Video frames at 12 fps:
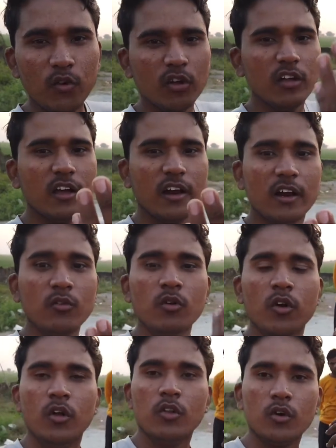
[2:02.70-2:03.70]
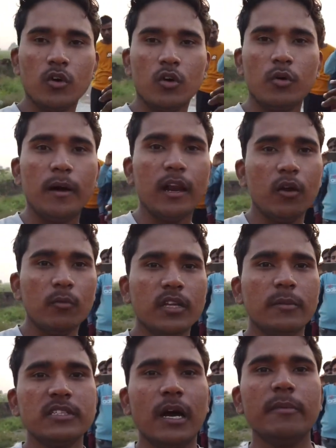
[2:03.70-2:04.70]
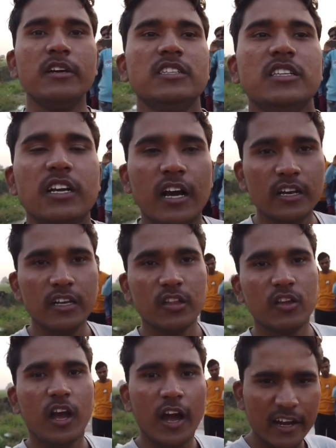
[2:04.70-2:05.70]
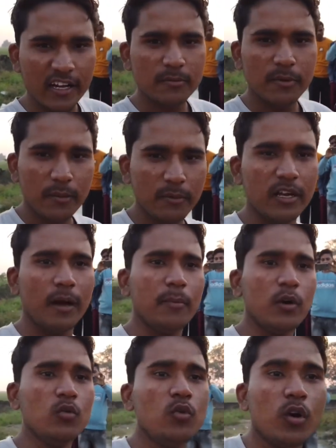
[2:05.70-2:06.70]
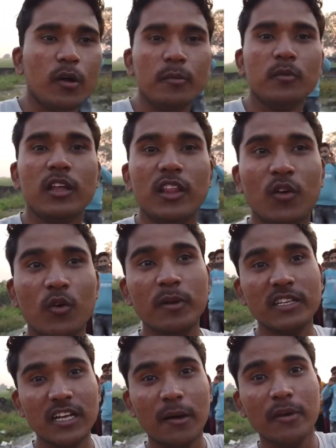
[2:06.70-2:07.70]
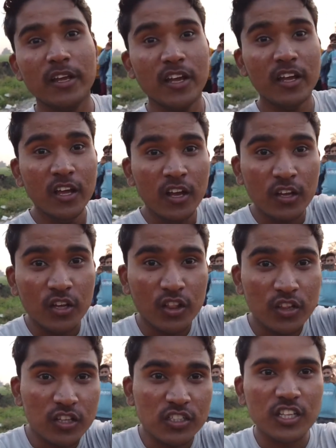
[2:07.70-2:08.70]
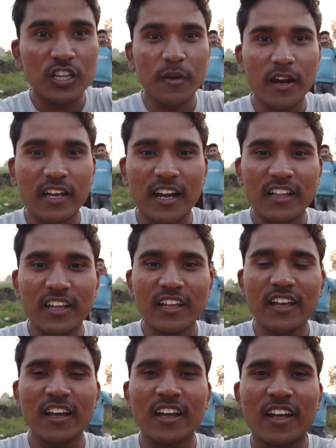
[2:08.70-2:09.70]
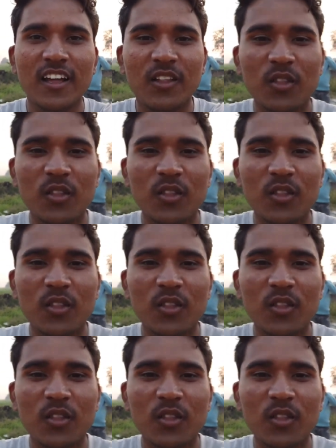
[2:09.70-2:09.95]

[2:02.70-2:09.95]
रहा हूँ ब्लॉगिंग कर रहा हूँ तो मान लो मुझे अभी सामने की चीज़ दिखानी है तो हाई गाइज मैं अभी यहाँ पर हूँ और अभी मुझे देखो मेरे सामने ये कितनी अच्छी दीवार दिखाई दे रही है